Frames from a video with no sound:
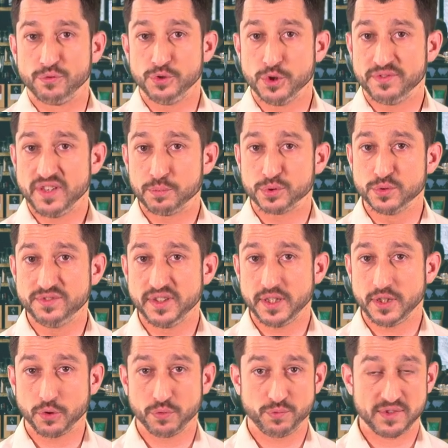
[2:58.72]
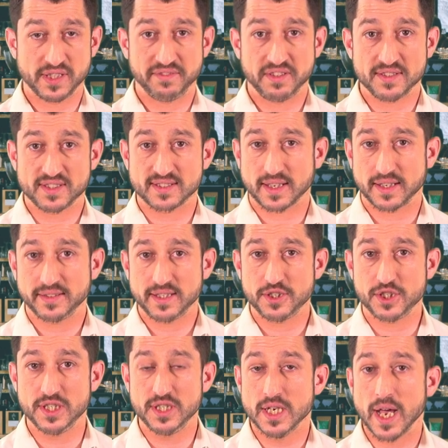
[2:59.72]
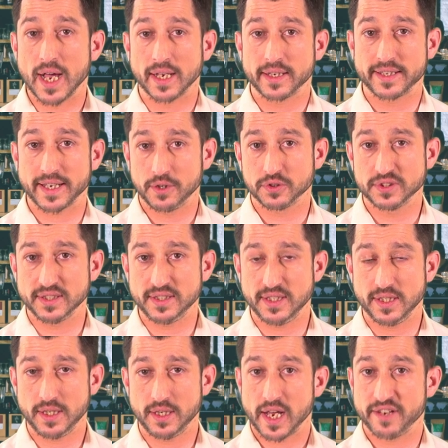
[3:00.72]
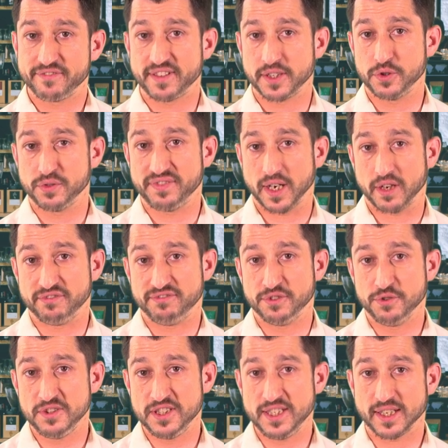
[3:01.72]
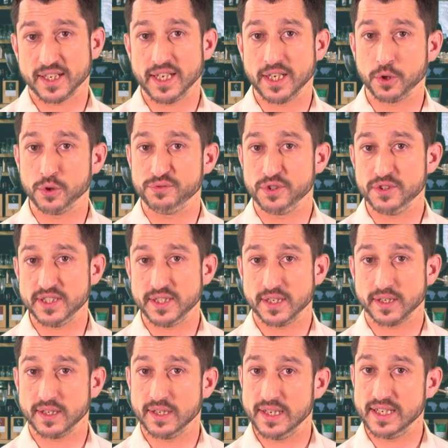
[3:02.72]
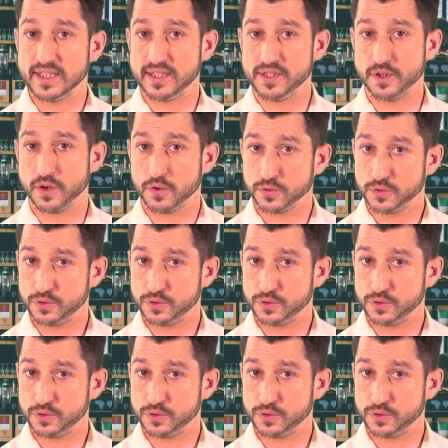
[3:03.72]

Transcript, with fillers: Vous devez prouver que vous avez une stratégie, un calendrier afin de faire venir et revenir les clients